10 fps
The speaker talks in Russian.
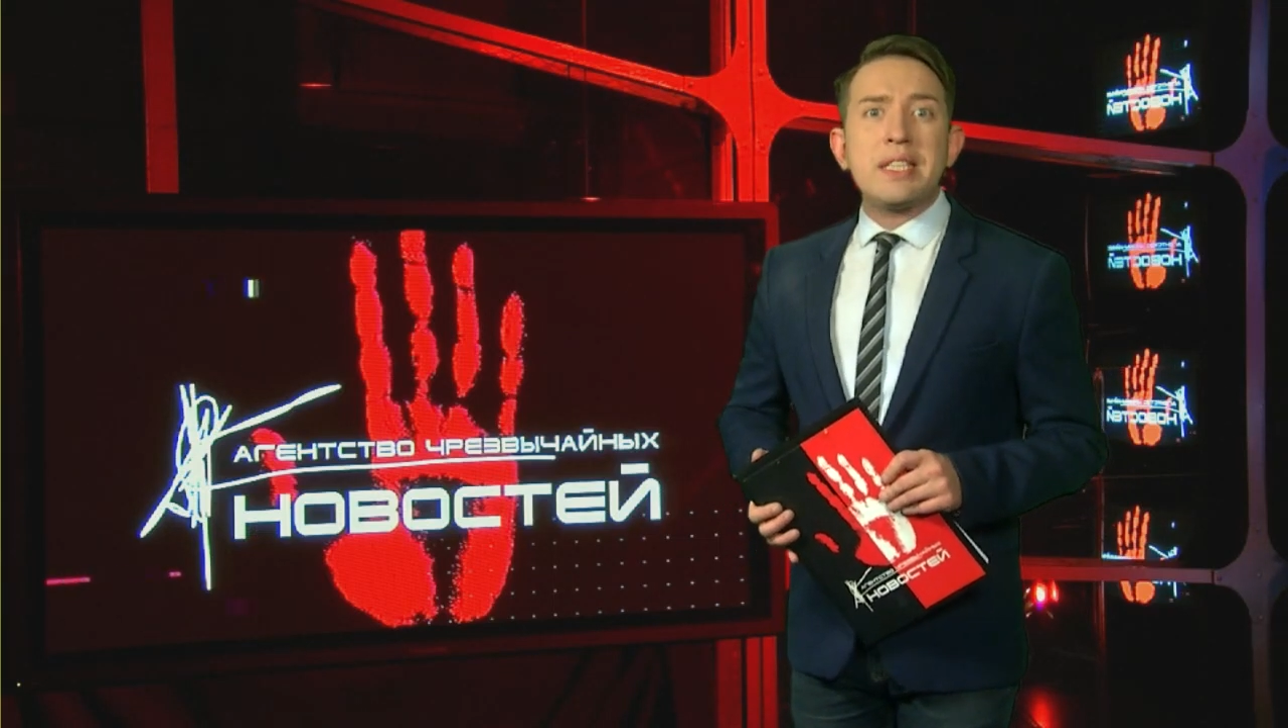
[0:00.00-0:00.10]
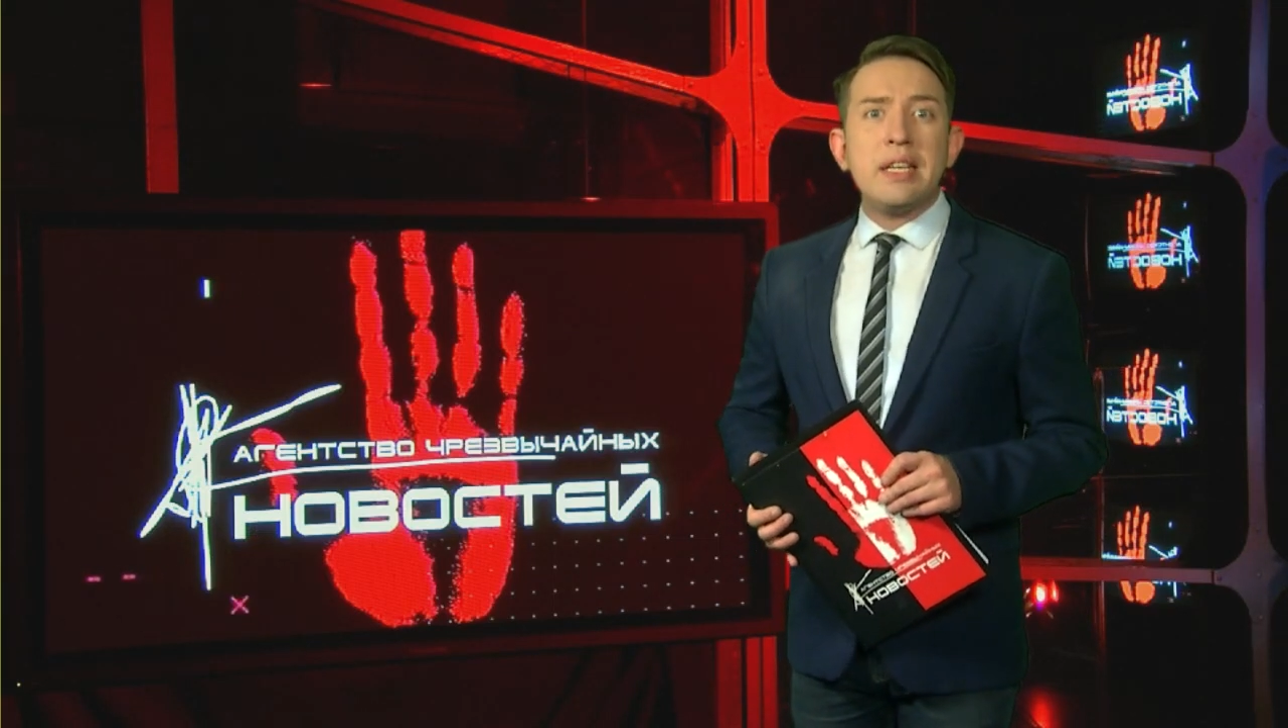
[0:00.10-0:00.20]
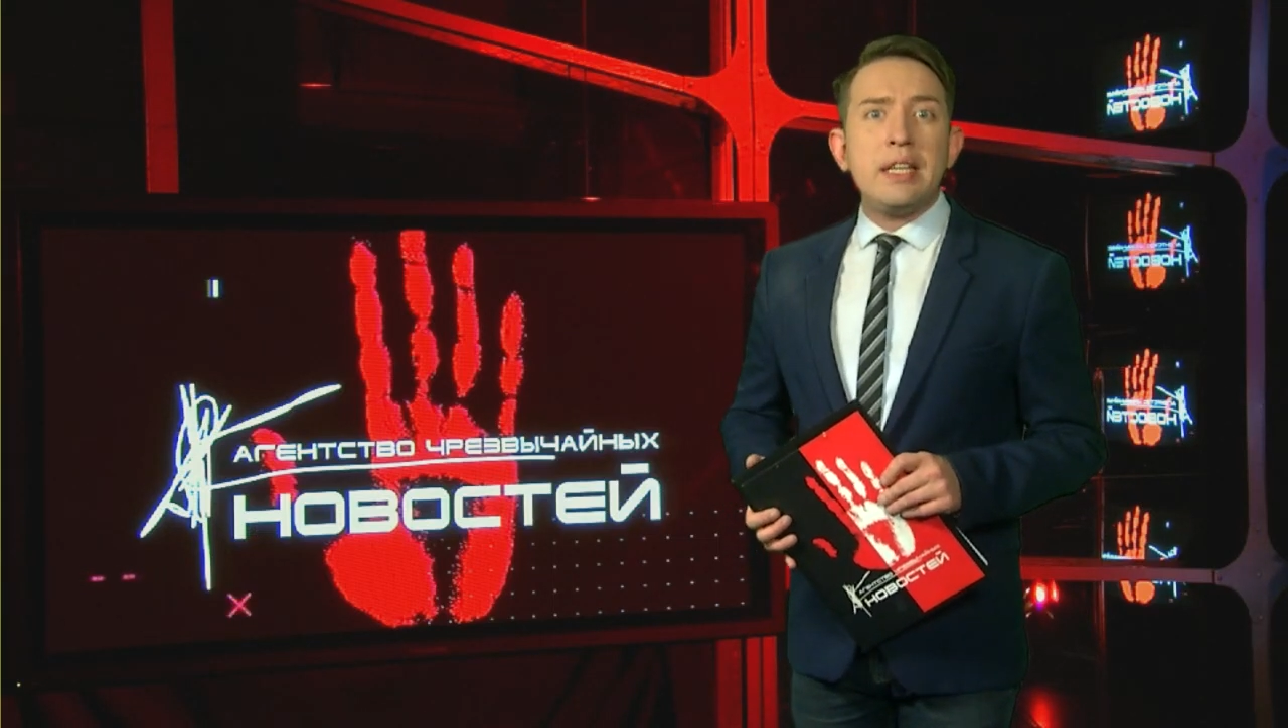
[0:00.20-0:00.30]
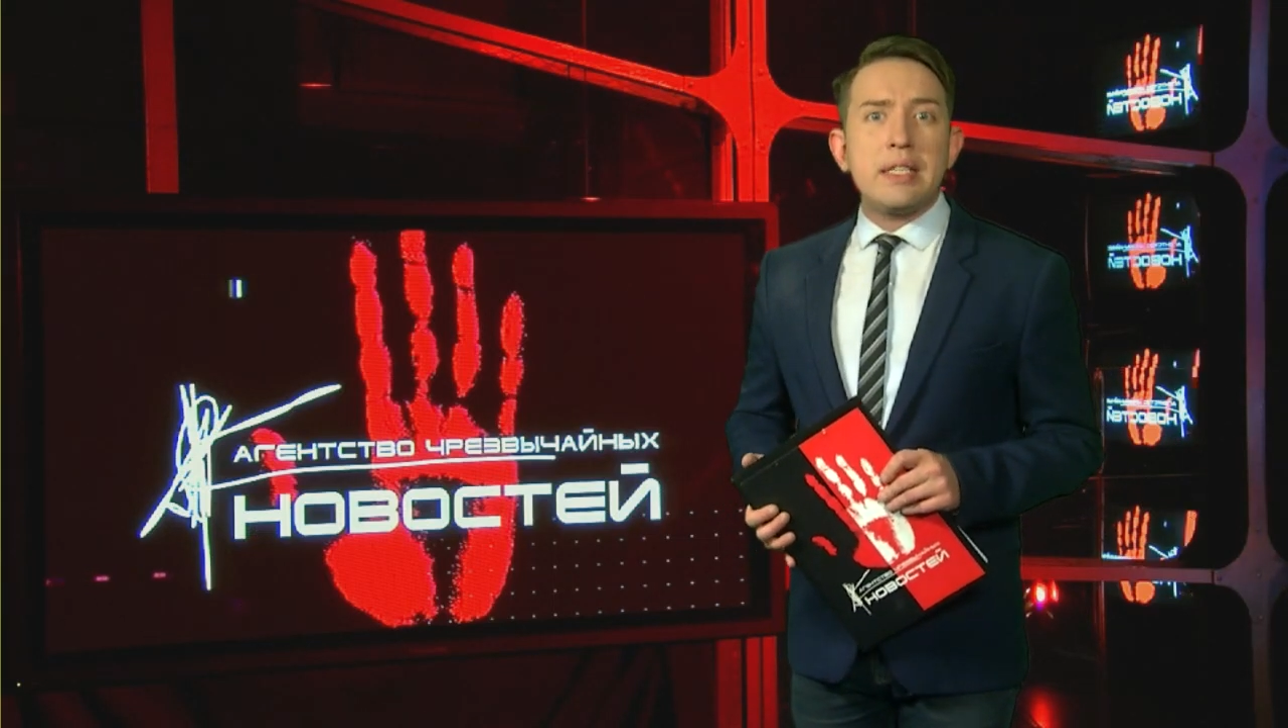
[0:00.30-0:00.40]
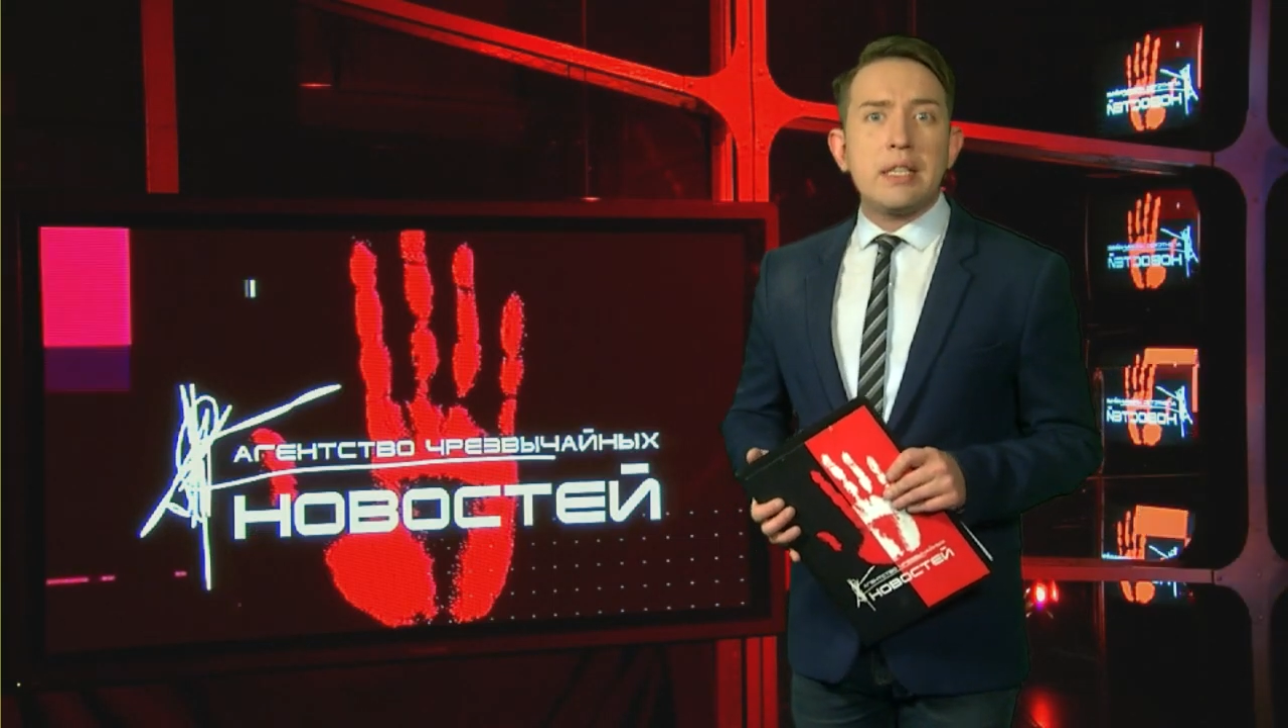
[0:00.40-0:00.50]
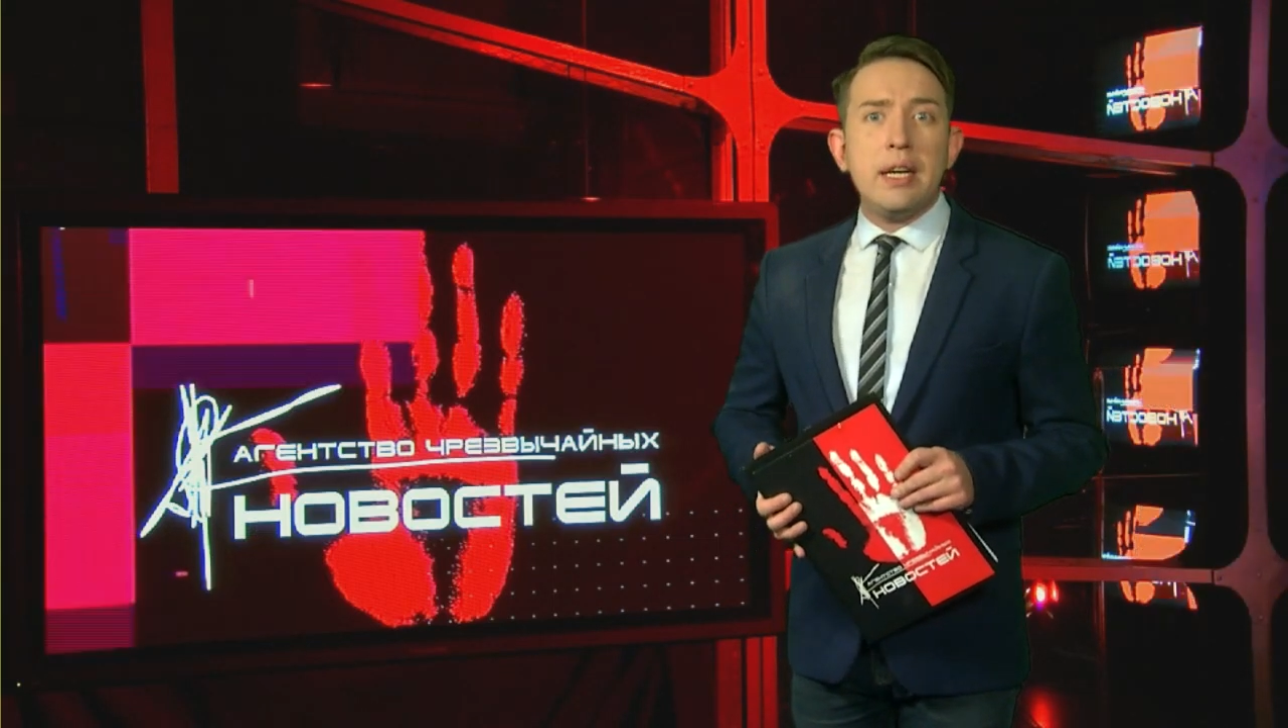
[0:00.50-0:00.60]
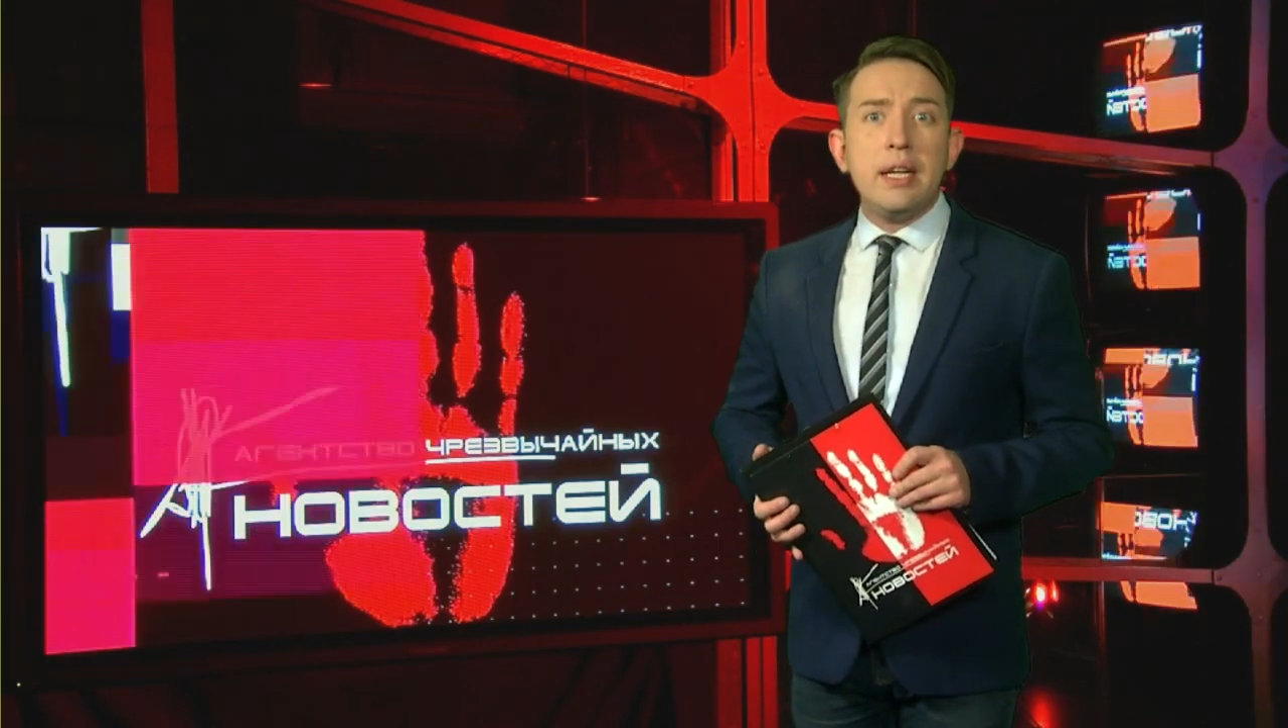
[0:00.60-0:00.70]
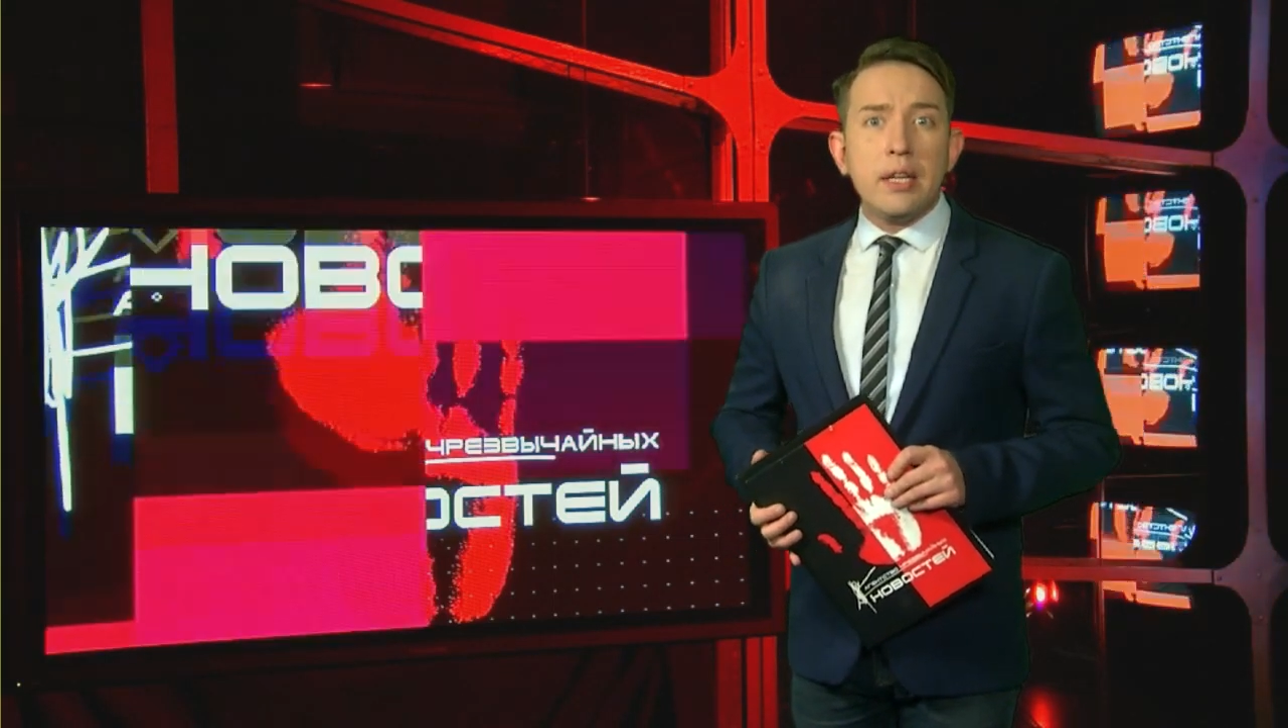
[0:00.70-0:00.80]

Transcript: «Мерседес»